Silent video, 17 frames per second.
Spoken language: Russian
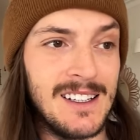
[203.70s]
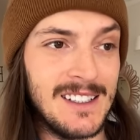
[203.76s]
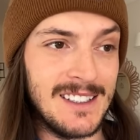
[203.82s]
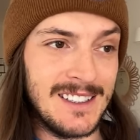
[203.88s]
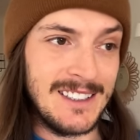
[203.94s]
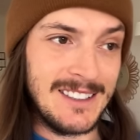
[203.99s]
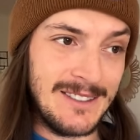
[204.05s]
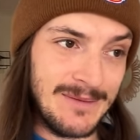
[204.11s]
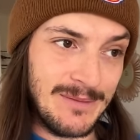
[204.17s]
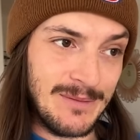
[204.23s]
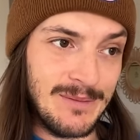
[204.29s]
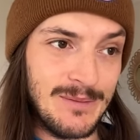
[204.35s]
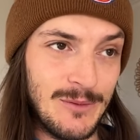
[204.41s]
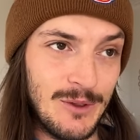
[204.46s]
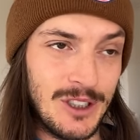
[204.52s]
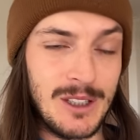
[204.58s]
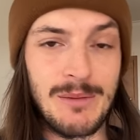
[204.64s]
э,
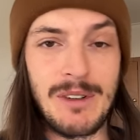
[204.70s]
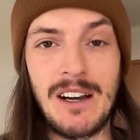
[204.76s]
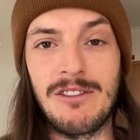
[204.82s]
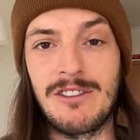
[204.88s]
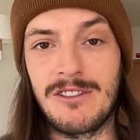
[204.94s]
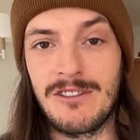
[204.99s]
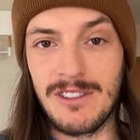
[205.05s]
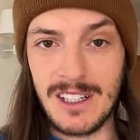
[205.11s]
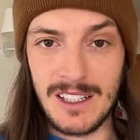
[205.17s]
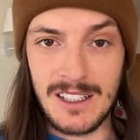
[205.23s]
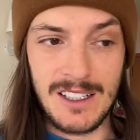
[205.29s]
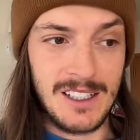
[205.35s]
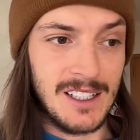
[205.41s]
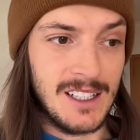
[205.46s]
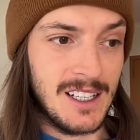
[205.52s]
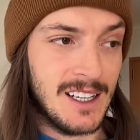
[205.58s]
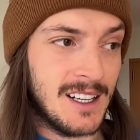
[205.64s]
у себя в
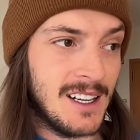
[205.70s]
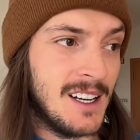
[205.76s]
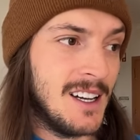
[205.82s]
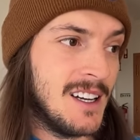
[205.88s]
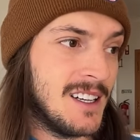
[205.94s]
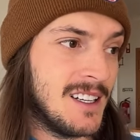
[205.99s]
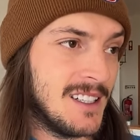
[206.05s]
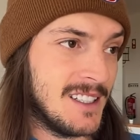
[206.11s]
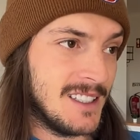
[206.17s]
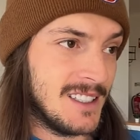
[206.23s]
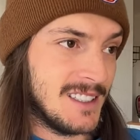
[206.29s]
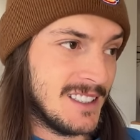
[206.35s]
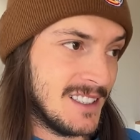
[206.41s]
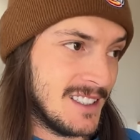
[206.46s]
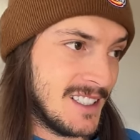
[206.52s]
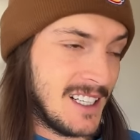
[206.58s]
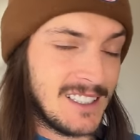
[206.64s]
квартире
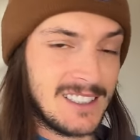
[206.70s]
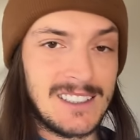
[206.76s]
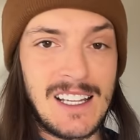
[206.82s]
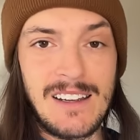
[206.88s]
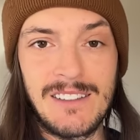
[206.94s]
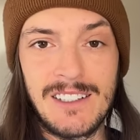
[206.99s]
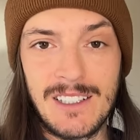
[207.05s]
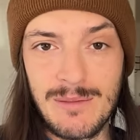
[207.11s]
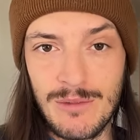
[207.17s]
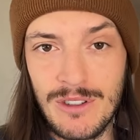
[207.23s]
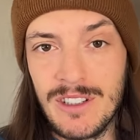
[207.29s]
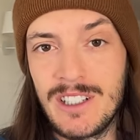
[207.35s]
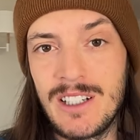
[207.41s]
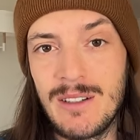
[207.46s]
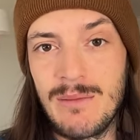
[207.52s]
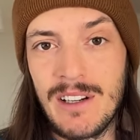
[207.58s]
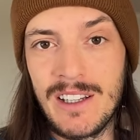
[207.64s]
э, оставить мой
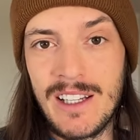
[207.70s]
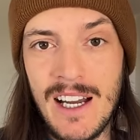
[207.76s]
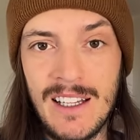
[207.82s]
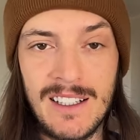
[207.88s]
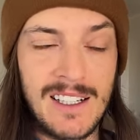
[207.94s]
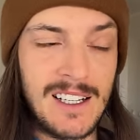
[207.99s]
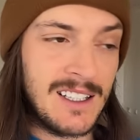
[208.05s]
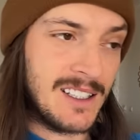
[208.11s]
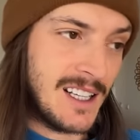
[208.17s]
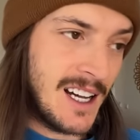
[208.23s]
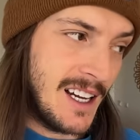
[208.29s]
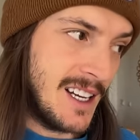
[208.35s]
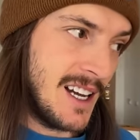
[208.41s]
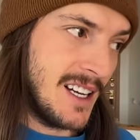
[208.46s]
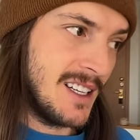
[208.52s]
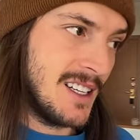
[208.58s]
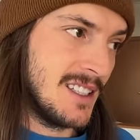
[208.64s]
чемодан, когда
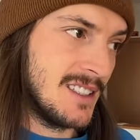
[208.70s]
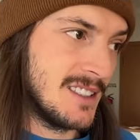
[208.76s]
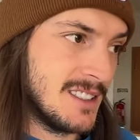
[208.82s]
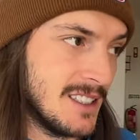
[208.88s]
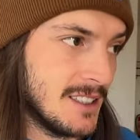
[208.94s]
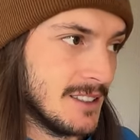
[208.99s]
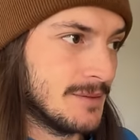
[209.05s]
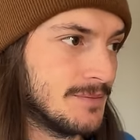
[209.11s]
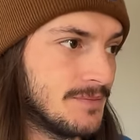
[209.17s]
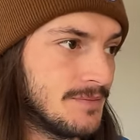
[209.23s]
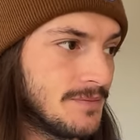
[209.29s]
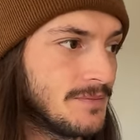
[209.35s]
я ездил